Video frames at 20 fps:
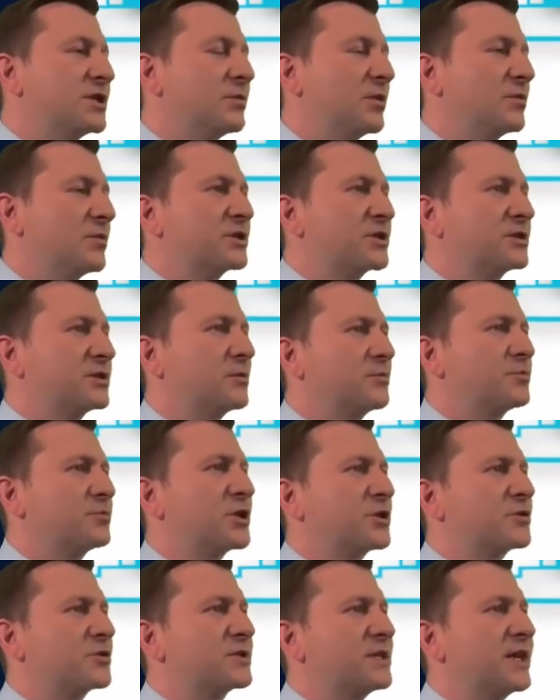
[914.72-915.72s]
I właśnie poprzez
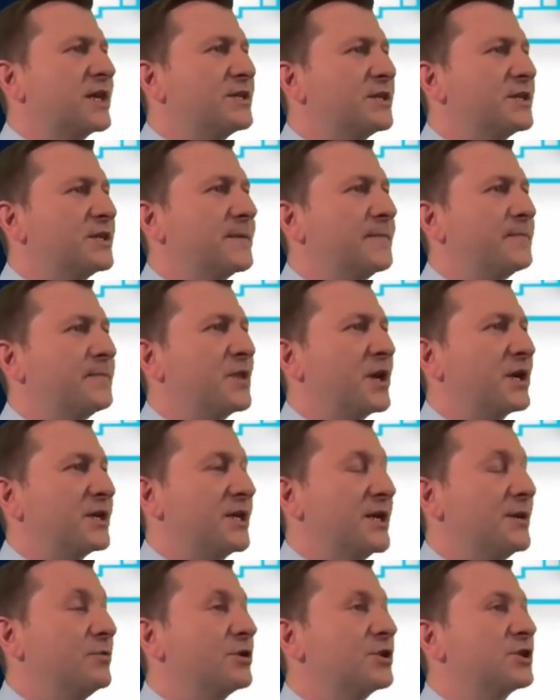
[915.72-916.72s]
to przerzucanie
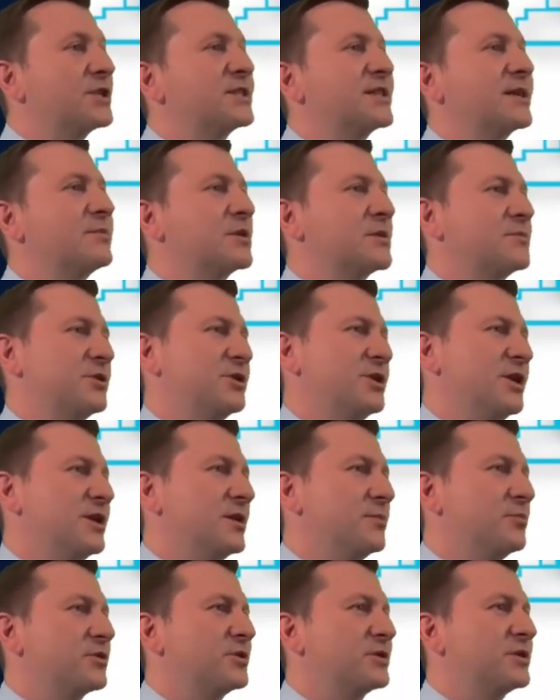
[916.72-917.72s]
na giełdy, czyli
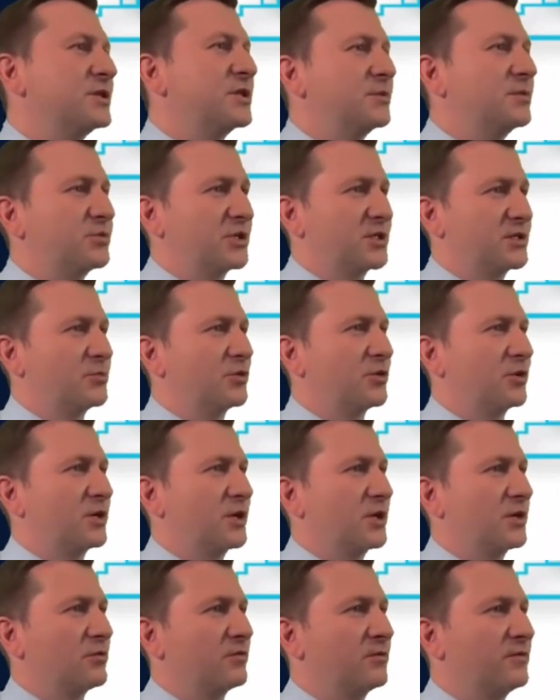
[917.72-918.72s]
zabezpieczanie pozycji przez
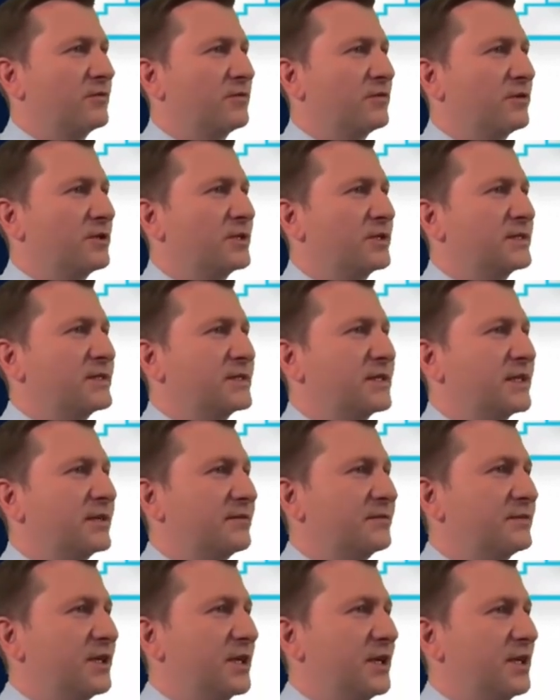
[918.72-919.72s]
brokerów e,
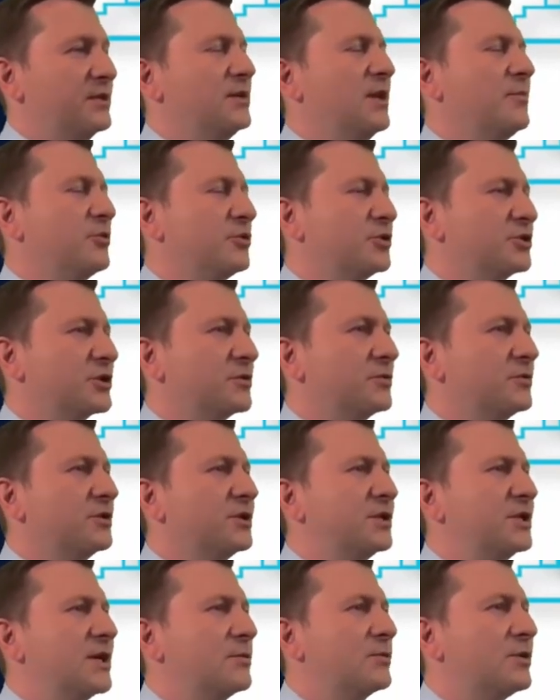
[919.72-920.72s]
CFD na
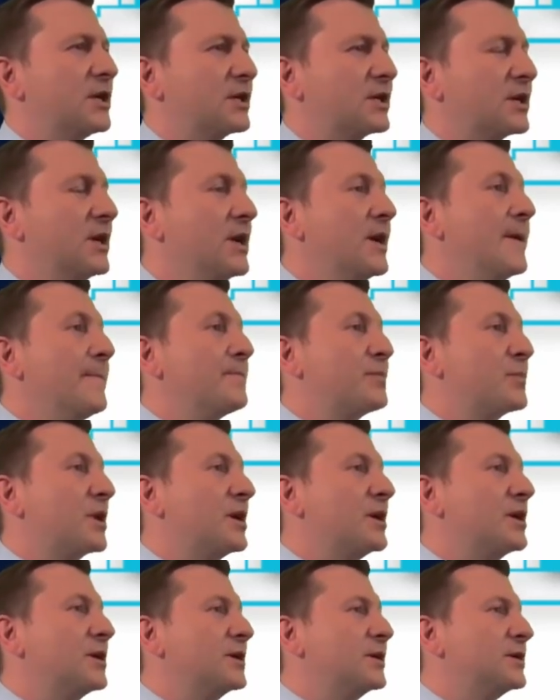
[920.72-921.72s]
poszczególnych giełdach,
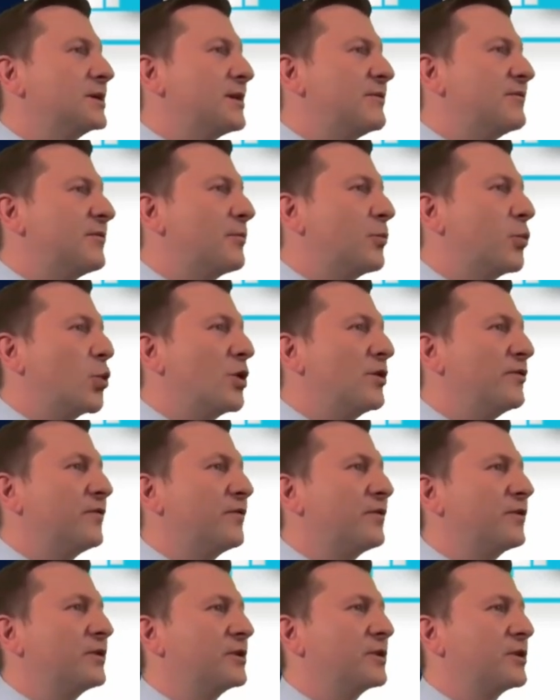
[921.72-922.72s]
e, ten
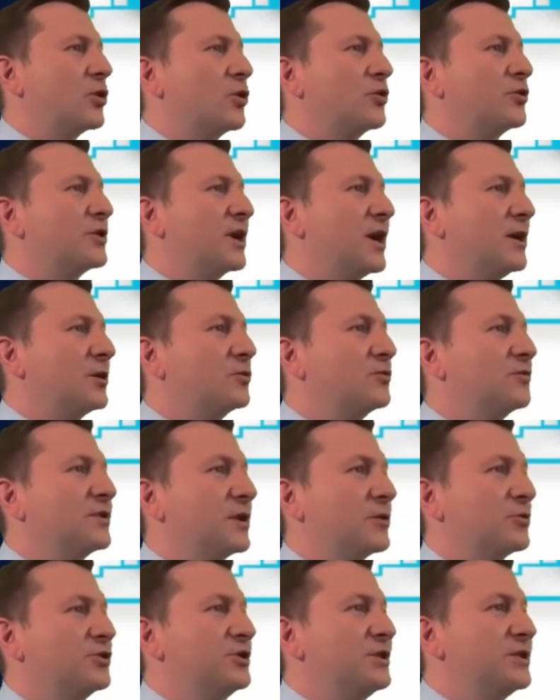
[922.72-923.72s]
wpływ e,
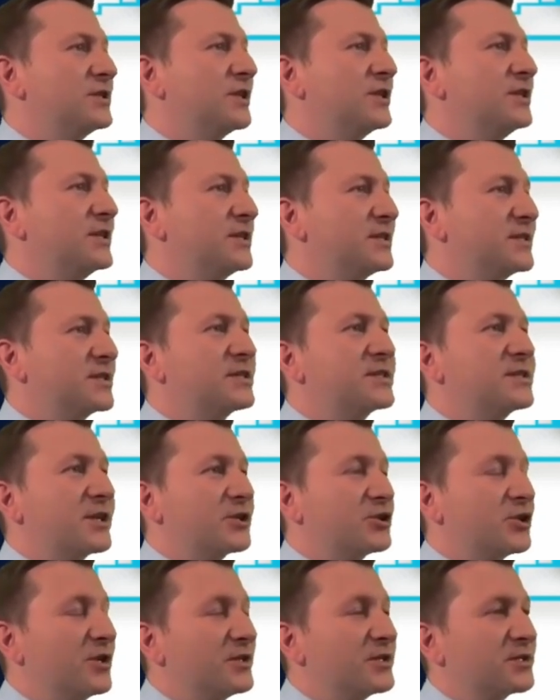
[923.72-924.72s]
kontraktów na różnicę
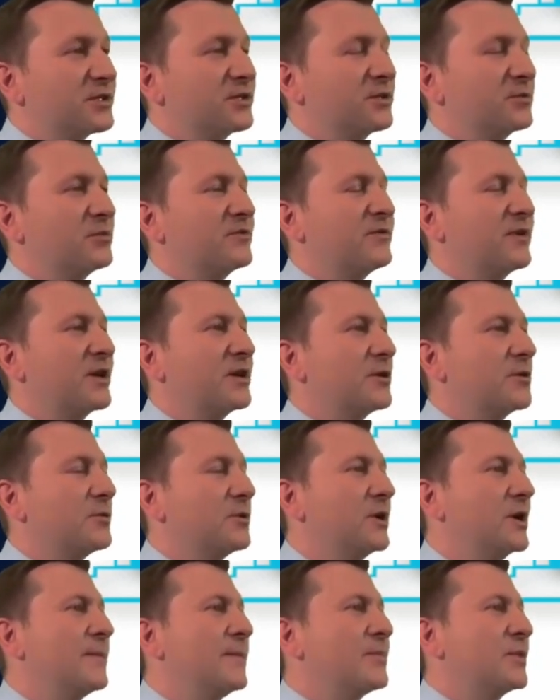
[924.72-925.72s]
jest znaczący. No,
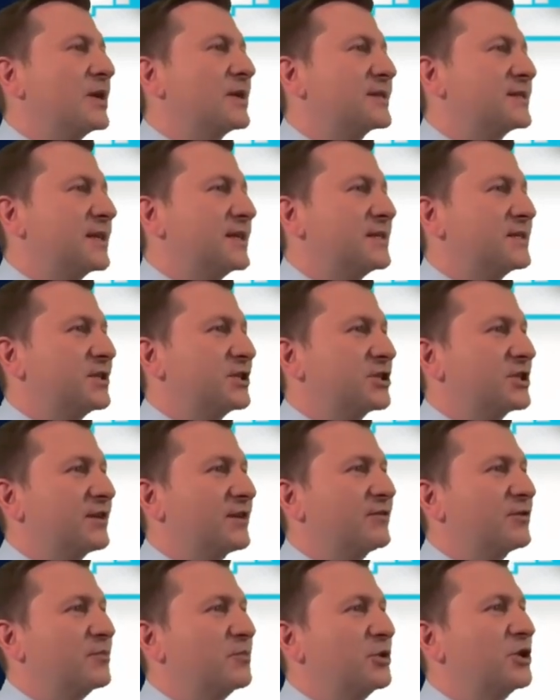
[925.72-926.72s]
bywają
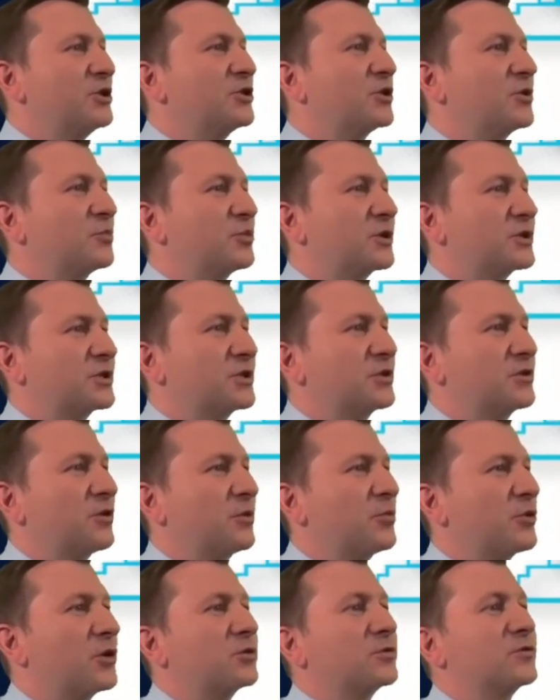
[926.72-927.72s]
sesje, że nawet
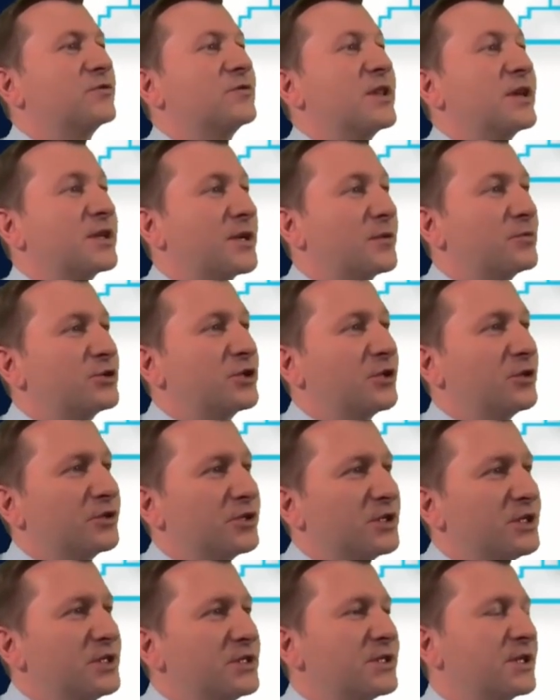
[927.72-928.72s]
50% obrotów na
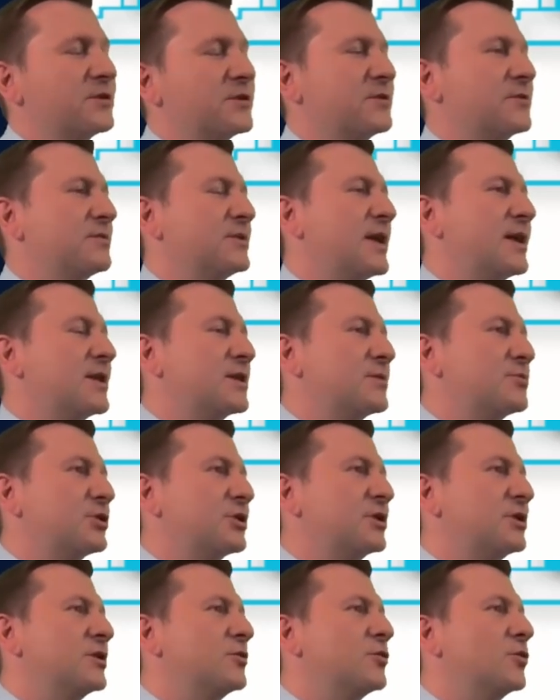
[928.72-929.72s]
giełdzie londyńskiej, to są
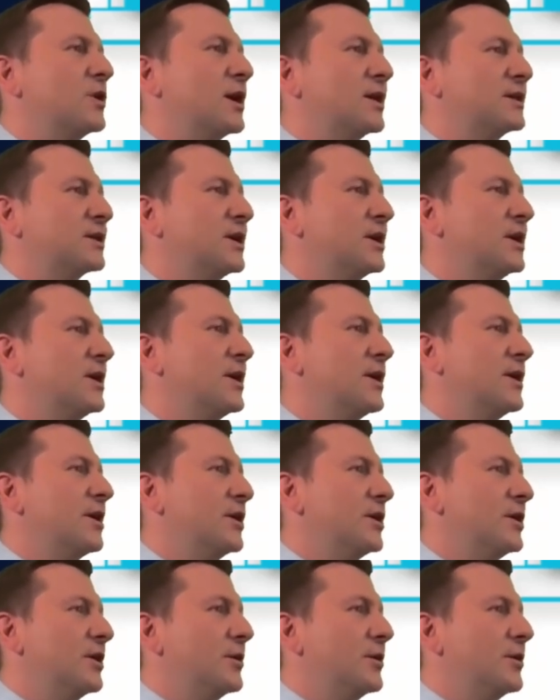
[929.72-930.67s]
dane sprzed kilku lat,